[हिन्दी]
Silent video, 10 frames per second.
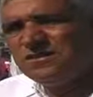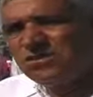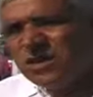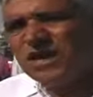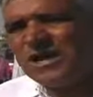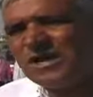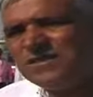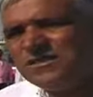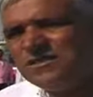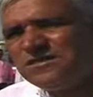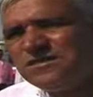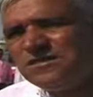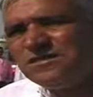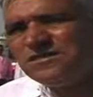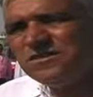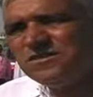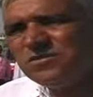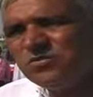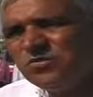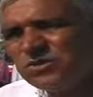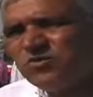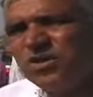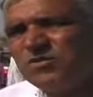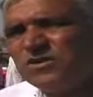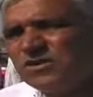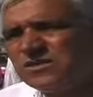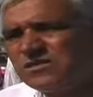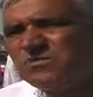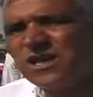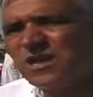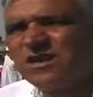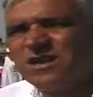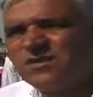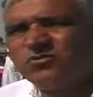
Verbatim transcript: तो ये हाल है जी मजबूरी में जमींदार ने कदम